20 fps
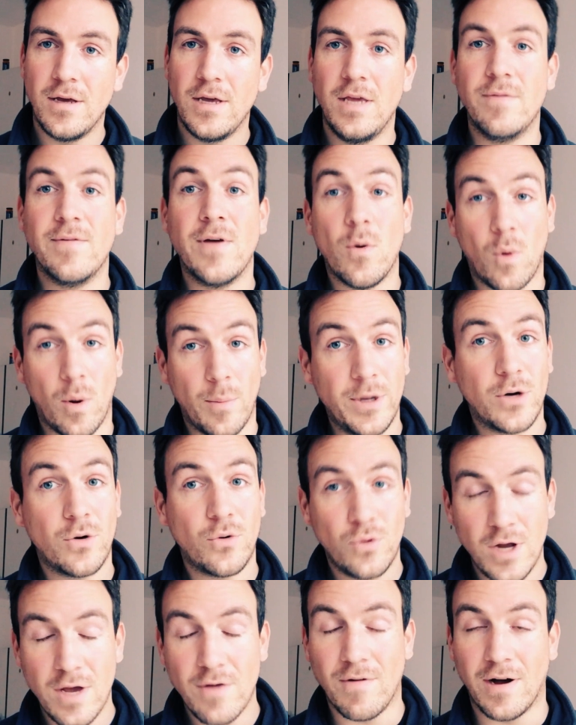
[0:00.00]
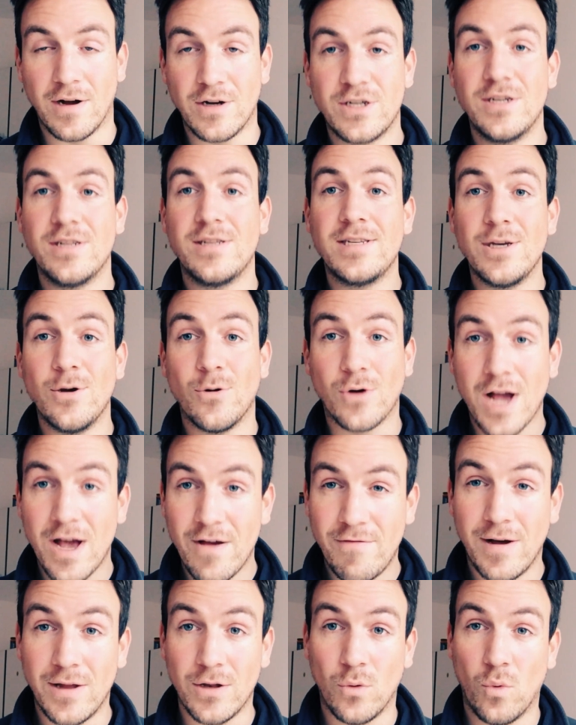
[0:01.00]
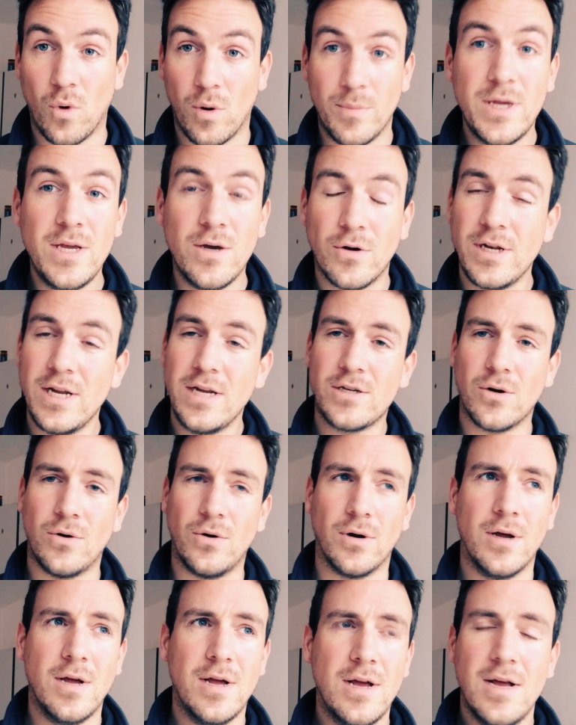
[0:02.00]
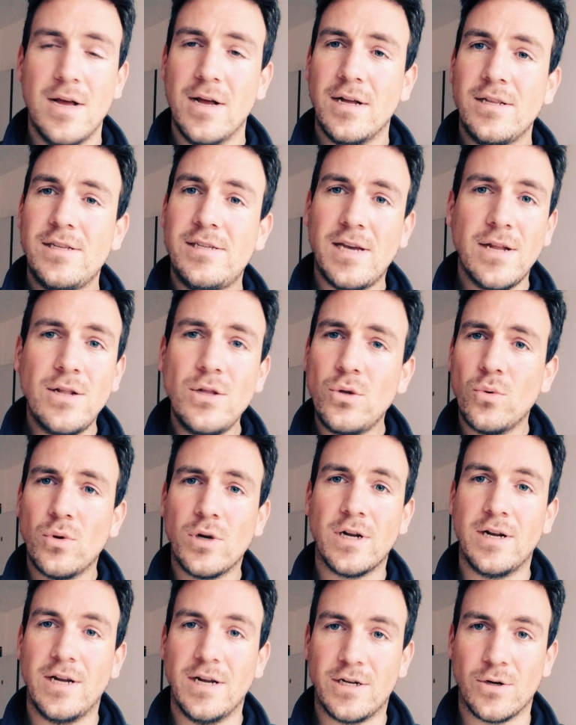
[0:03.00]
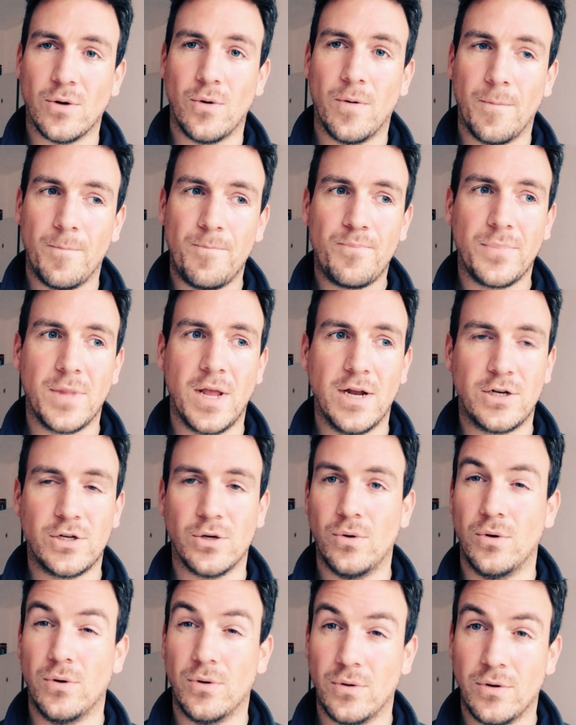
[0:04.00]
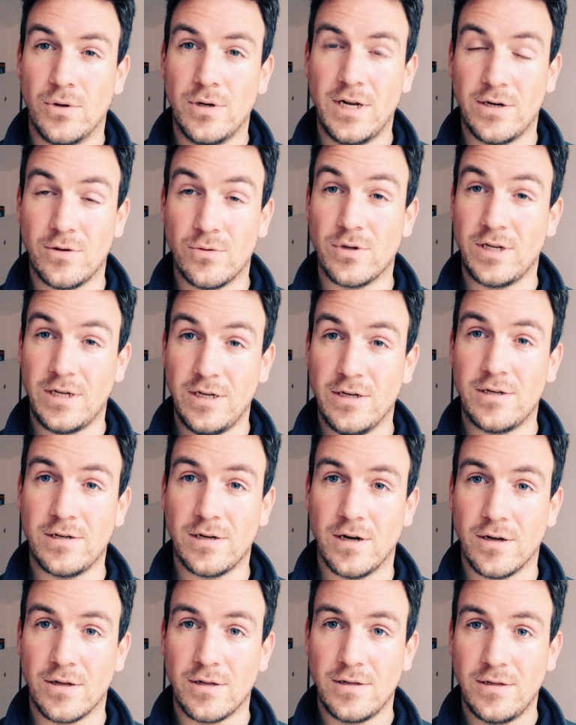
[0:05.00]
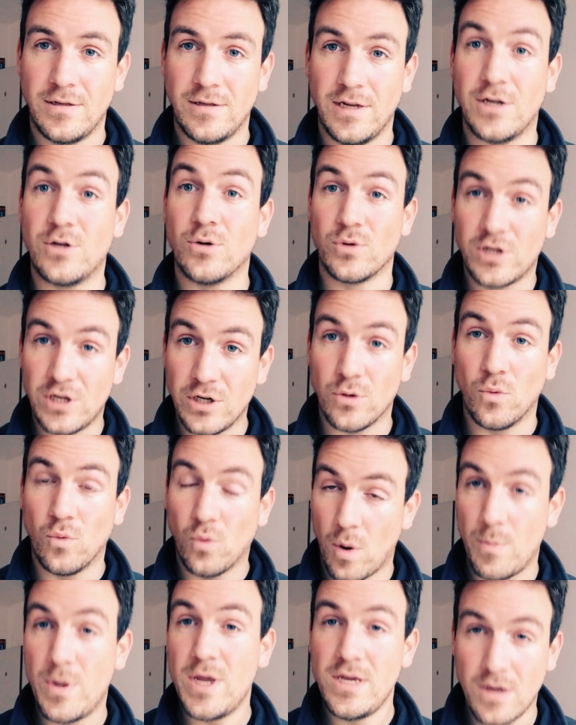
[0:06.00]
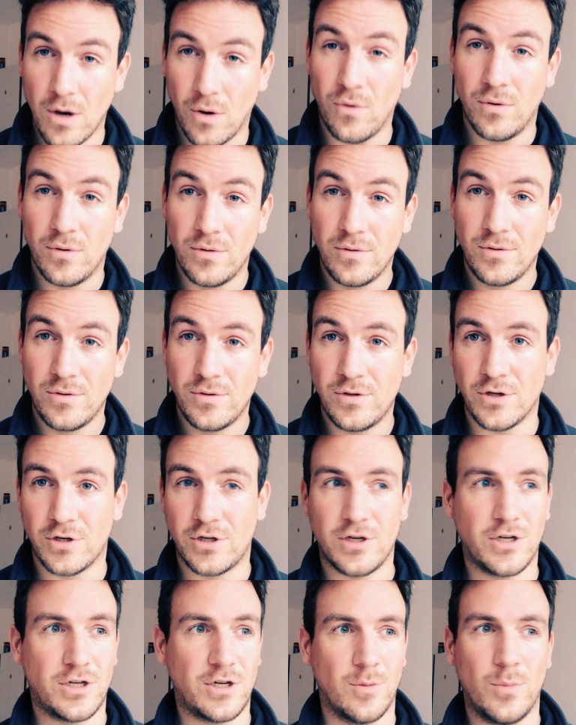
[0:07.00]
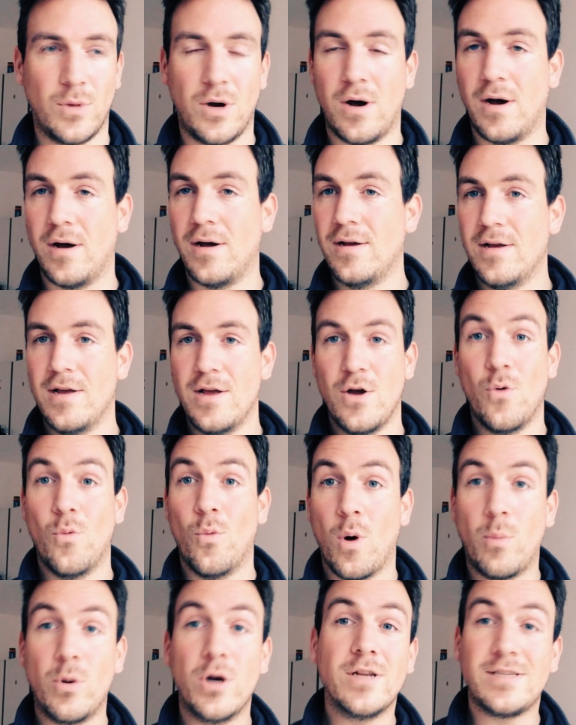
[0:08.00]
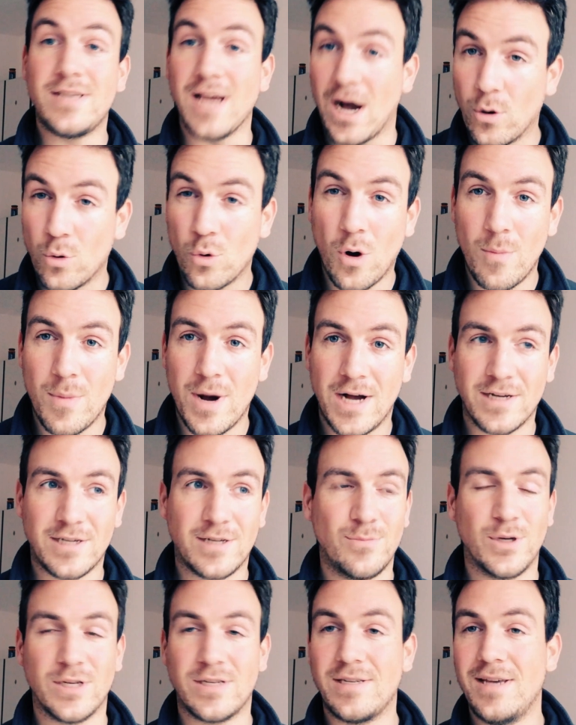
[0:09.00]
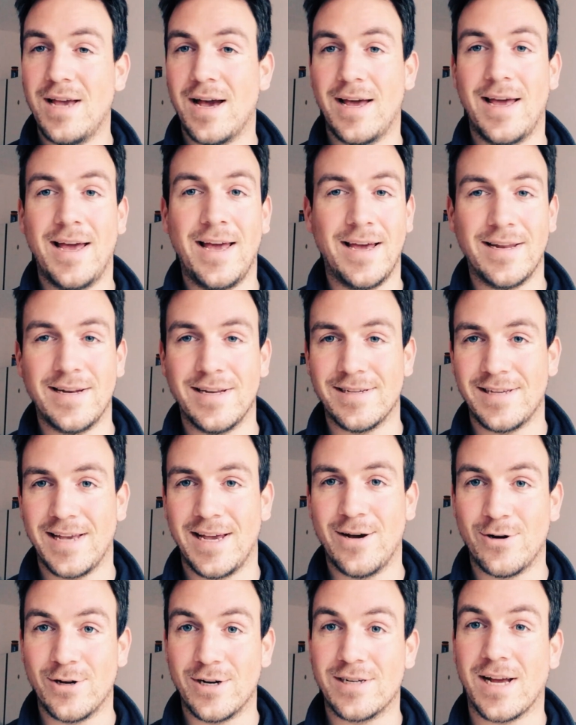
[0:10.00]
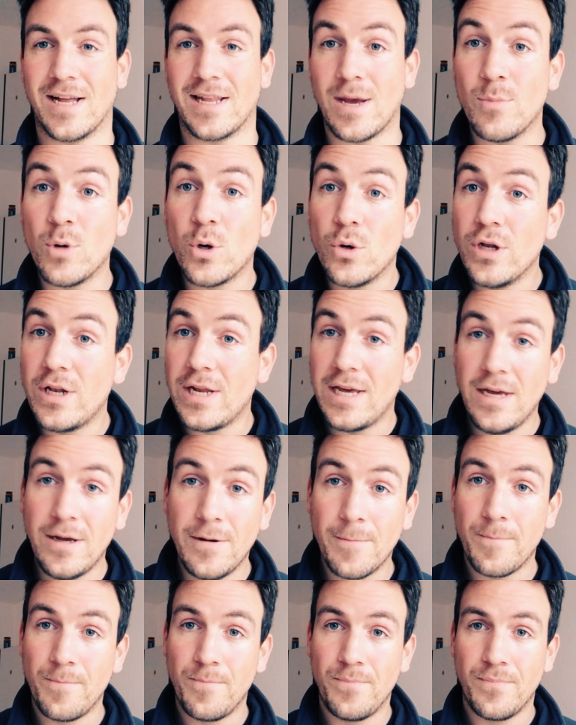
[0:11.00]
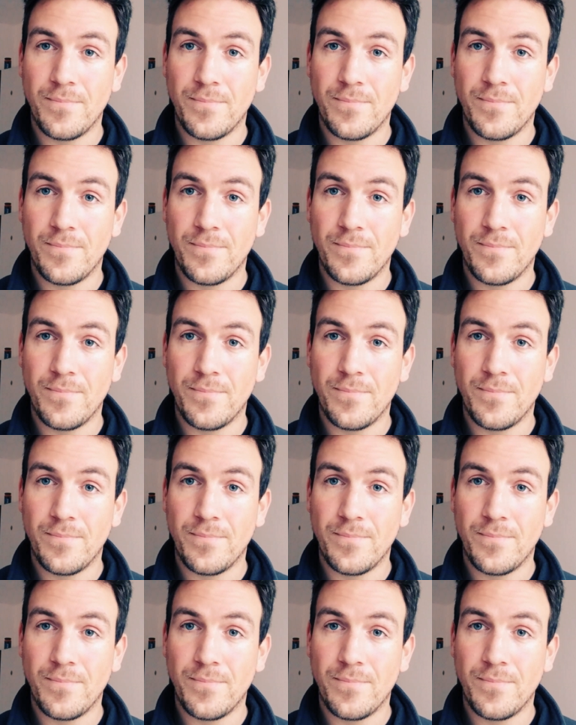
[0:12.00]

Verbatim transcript: 因为我们的互联网是自由开放的，我们有那种监督的那种、那种、那种体制、那种制度，我们有。就是什么，我不是讲过吗？什么 C I A N S A 或者啥，他们会听，